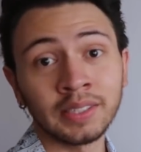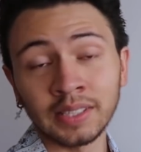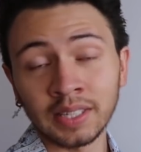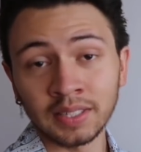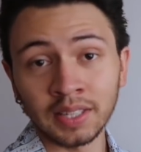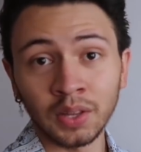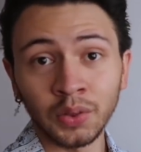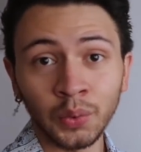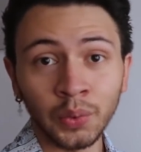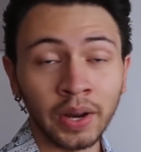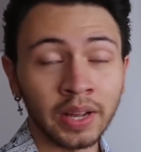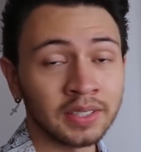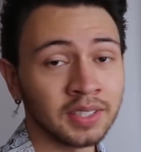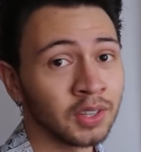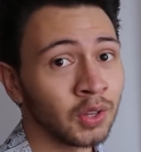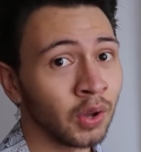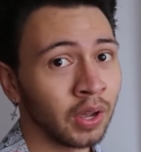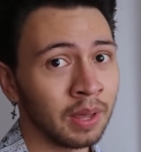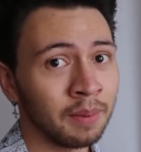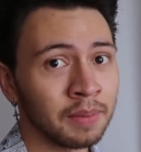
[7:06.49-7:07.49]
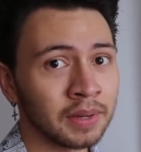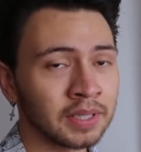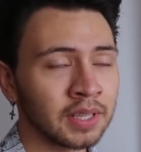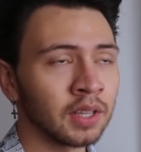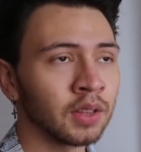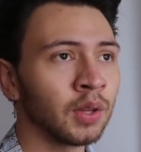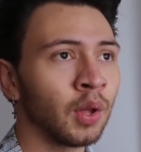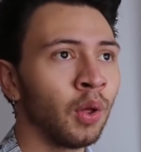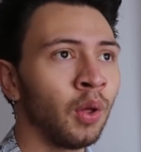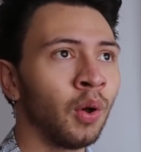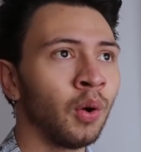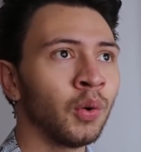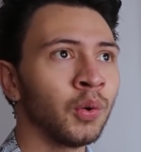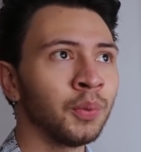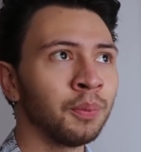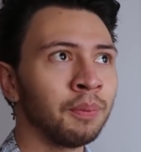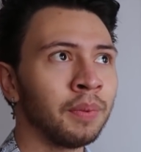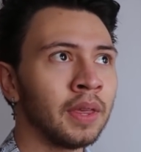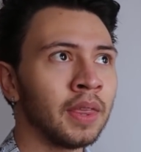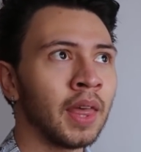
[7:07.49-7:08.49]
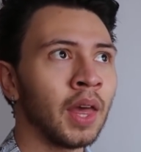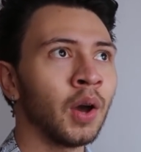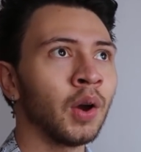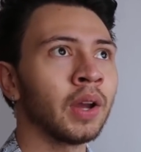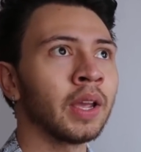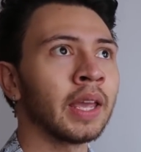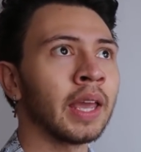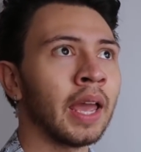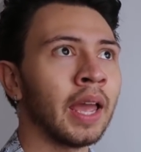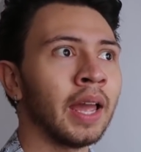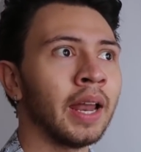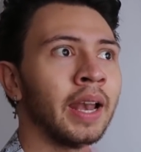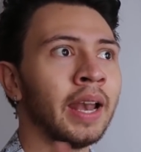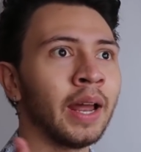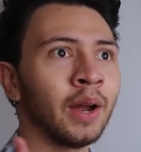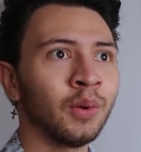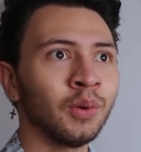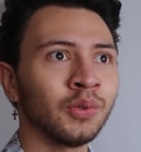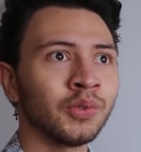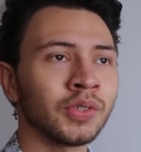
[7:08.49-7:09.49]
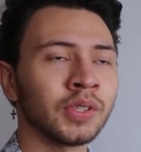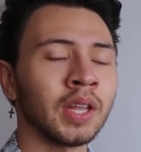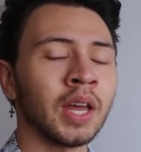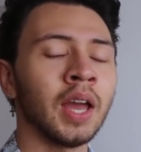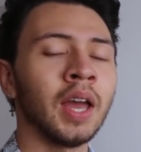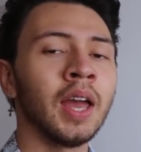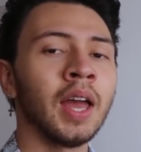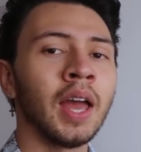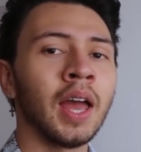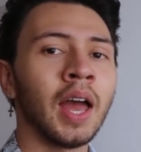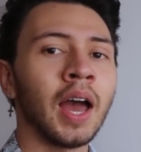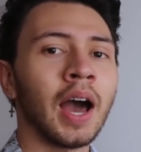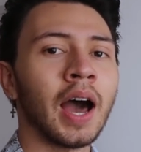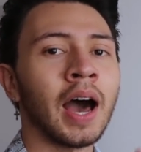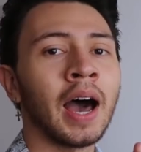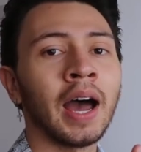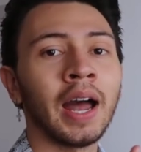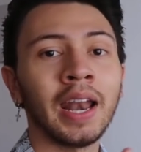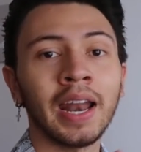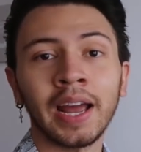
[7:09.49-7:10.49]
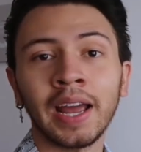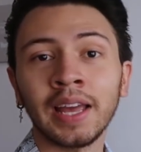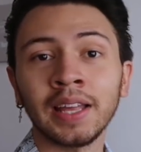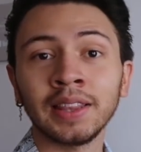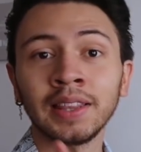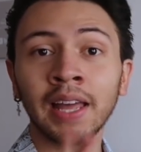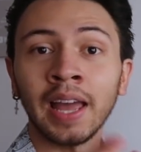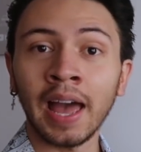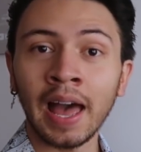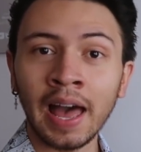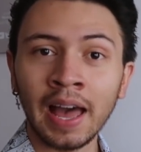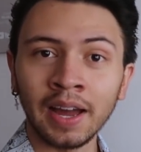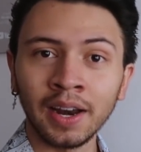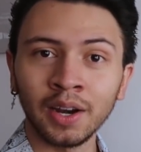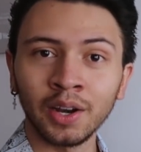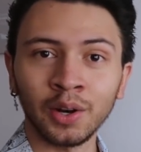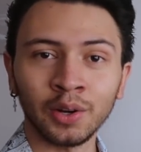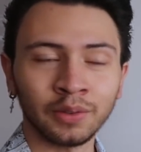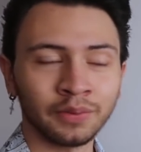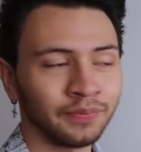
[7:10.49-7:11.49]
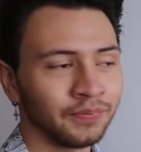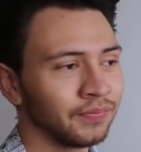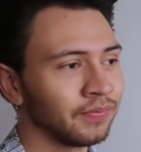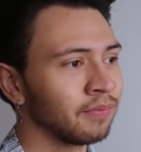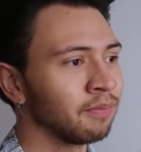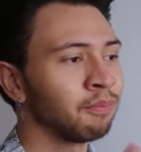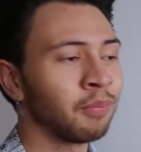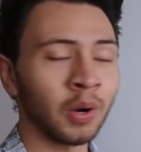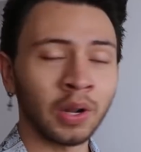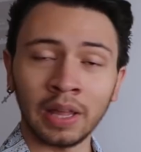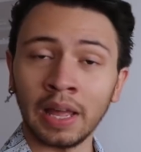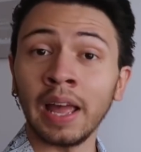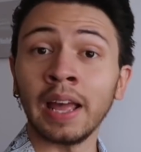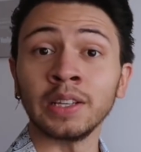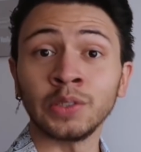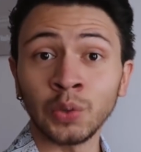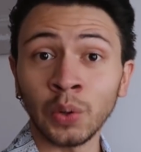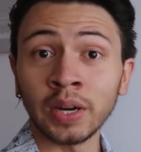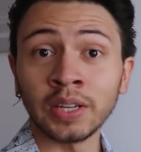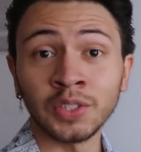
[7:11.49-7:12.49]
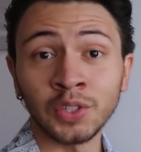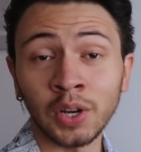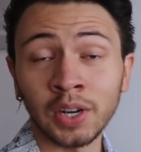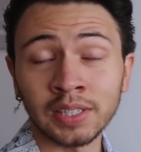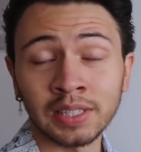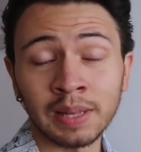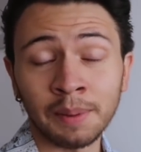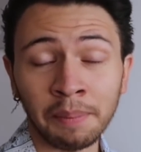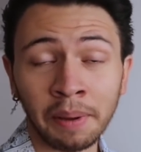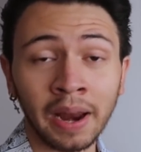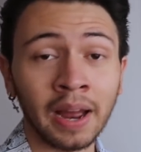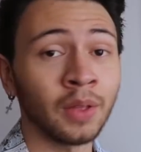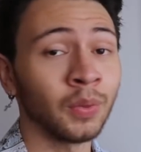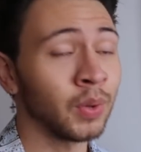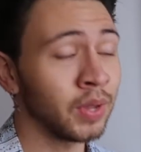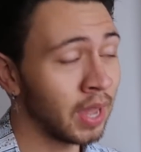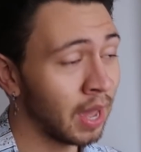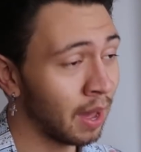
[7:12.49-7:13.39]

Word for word: que está siendo un éxito y más que todo un video que le guste a la gente anglo, porque su canción está pegando